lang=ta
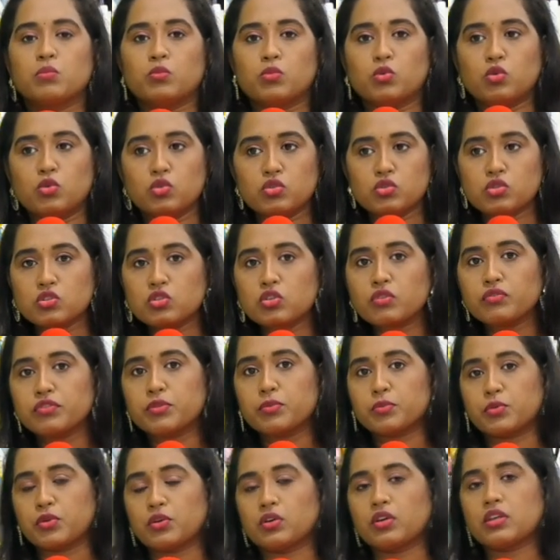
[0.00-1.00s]
மோஸ்ட் ஆஃப்
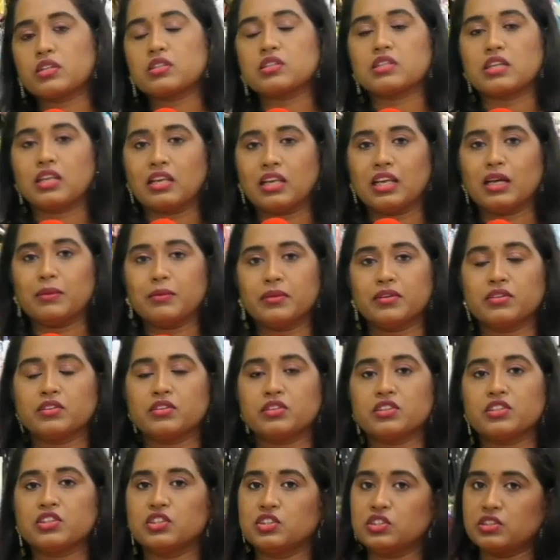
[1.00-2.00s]
தி ப்ராடக்ட்ஸ் எல்லாமே
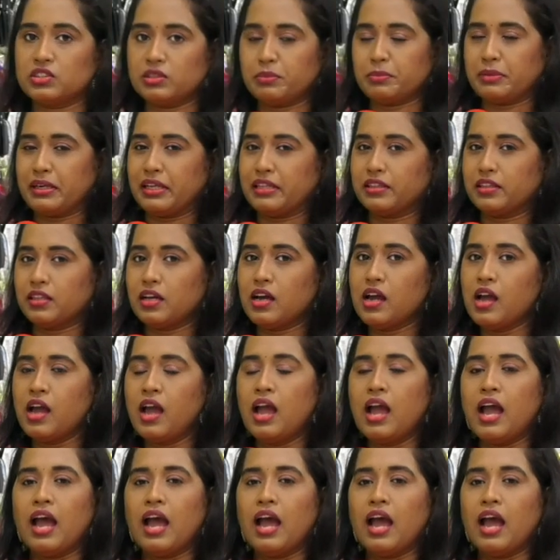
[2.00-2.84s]
வந்துட்டு ஜப்பான் தான்